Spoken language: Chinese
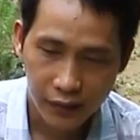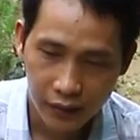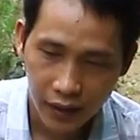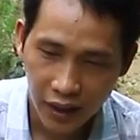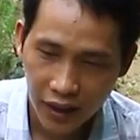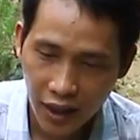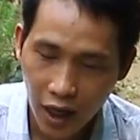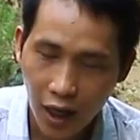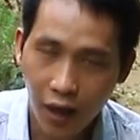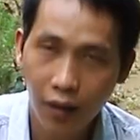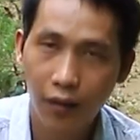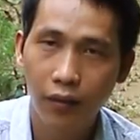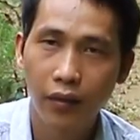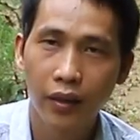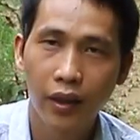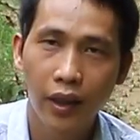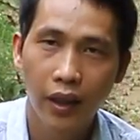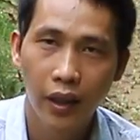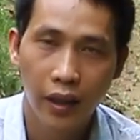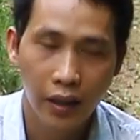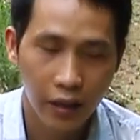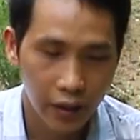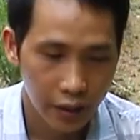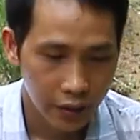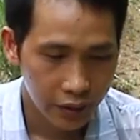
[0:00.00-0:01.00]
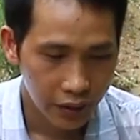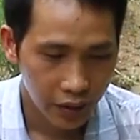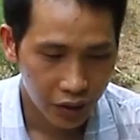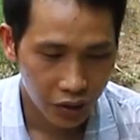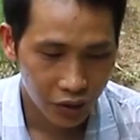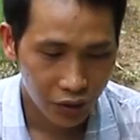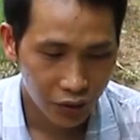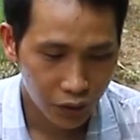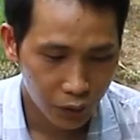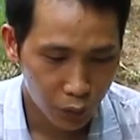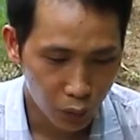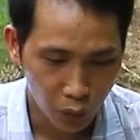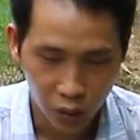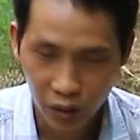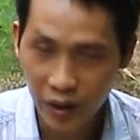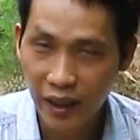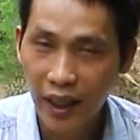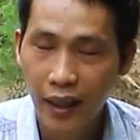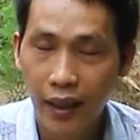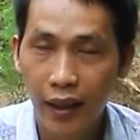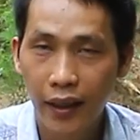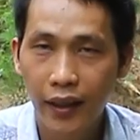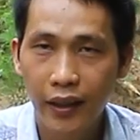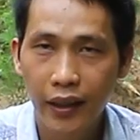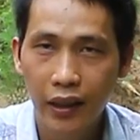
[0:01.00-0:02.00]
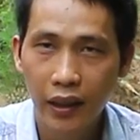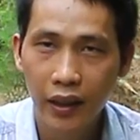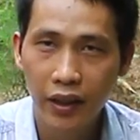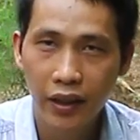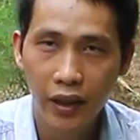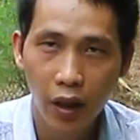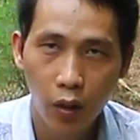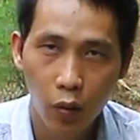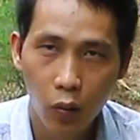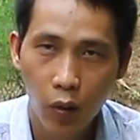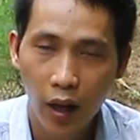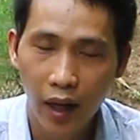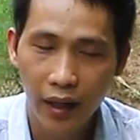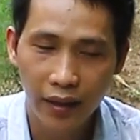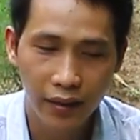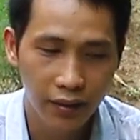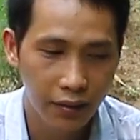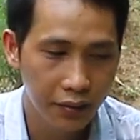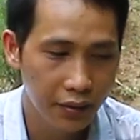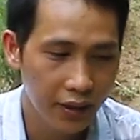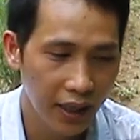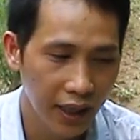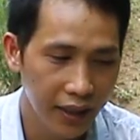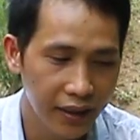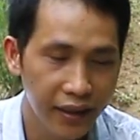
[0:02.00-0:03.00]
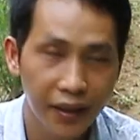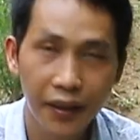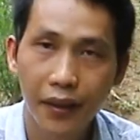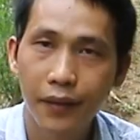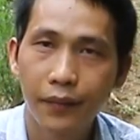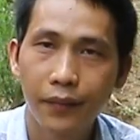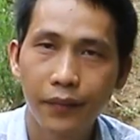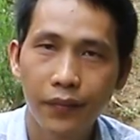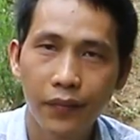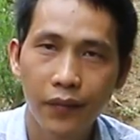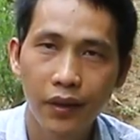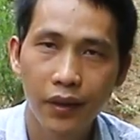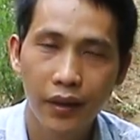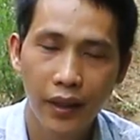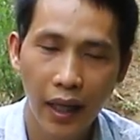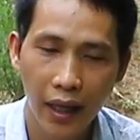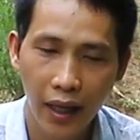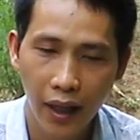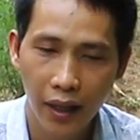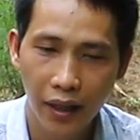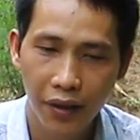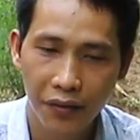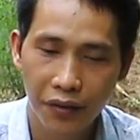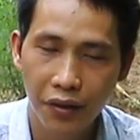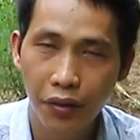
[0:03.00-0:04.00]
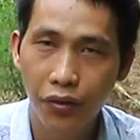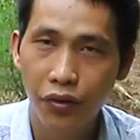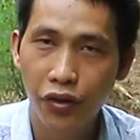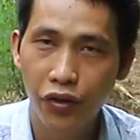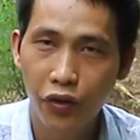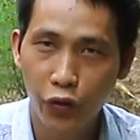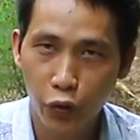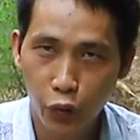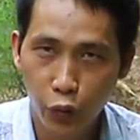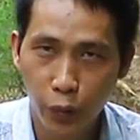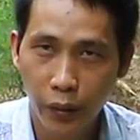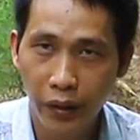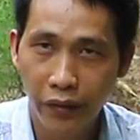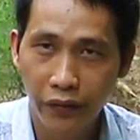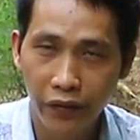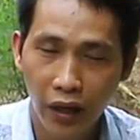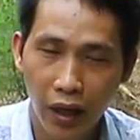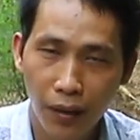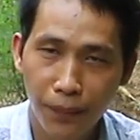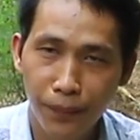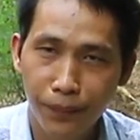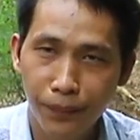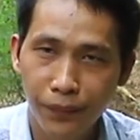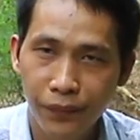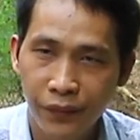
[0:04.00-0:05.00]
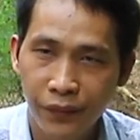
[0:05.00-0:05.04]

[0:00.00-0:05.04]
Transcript: 大家好，这是我家的一小块菜地，大概也就十五平方。